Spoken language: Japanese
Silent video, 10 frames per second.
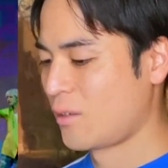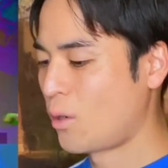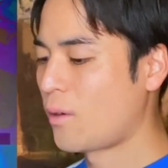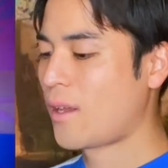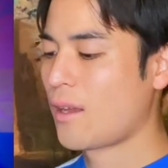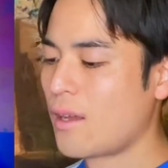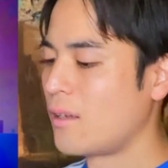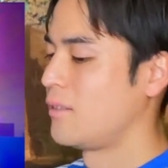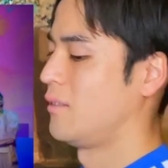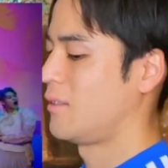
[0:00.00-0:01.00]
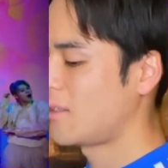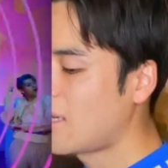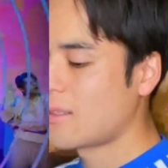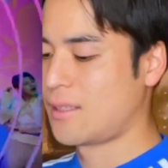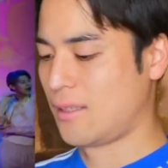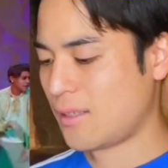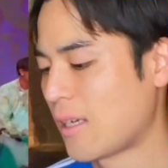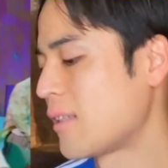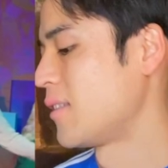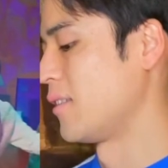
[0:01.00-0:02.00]
ここね、うんちゃつっ
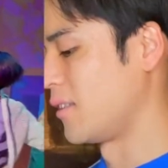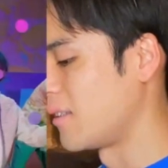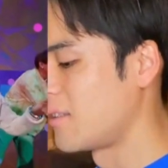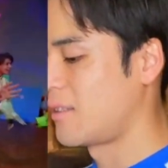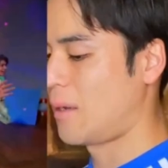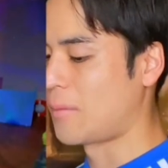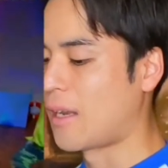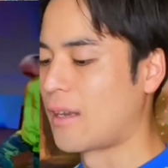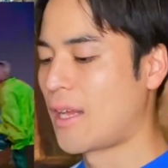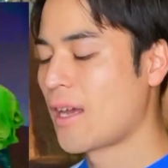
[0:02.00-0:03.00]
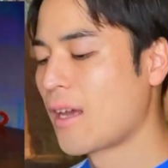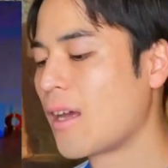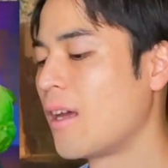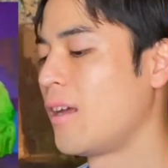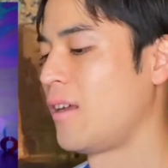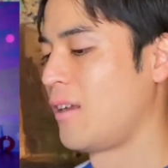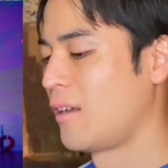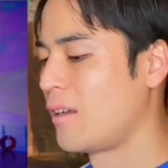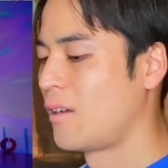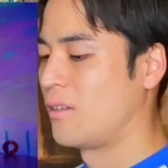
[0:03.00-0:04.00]
ちゃつんちゃみたいなね、
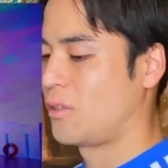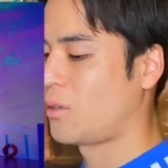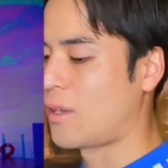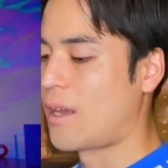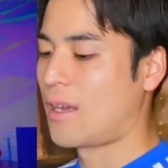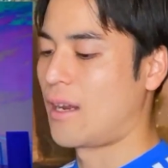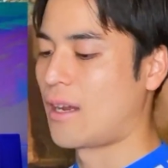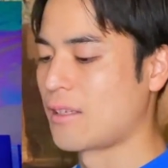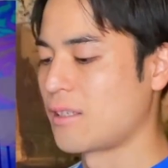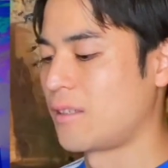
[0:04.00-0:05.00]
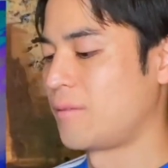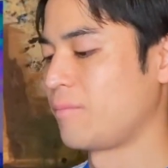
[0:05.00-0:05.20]
ちょっと軽快な感じ。